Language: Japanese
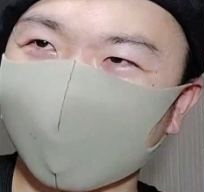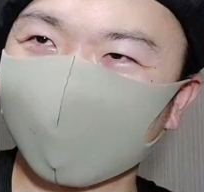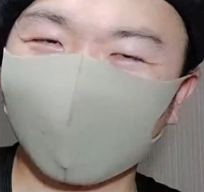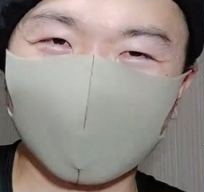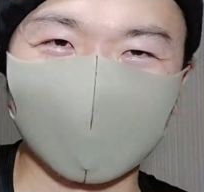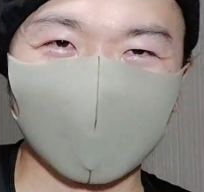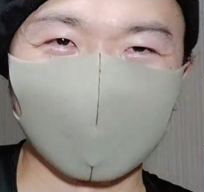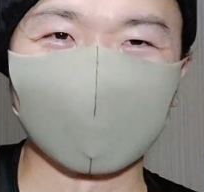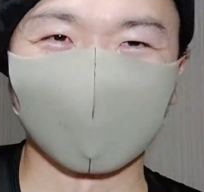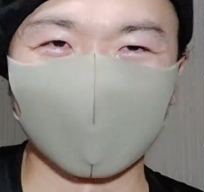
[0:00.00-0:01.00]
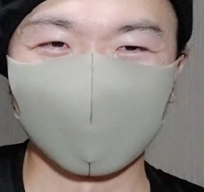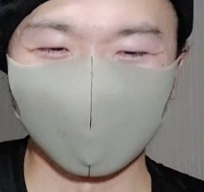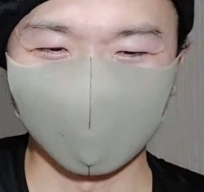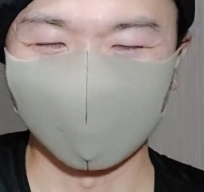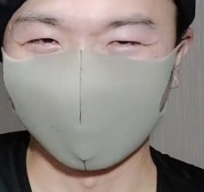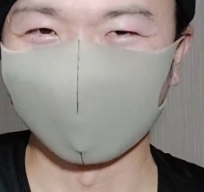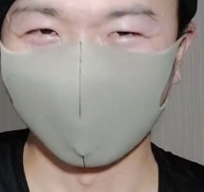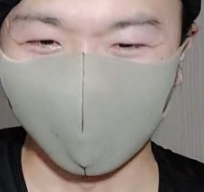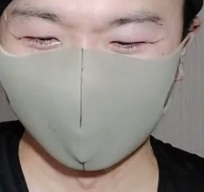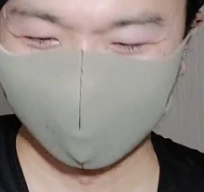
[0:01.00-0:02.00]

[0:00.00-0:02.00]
ブロックされますよねそういうことすると。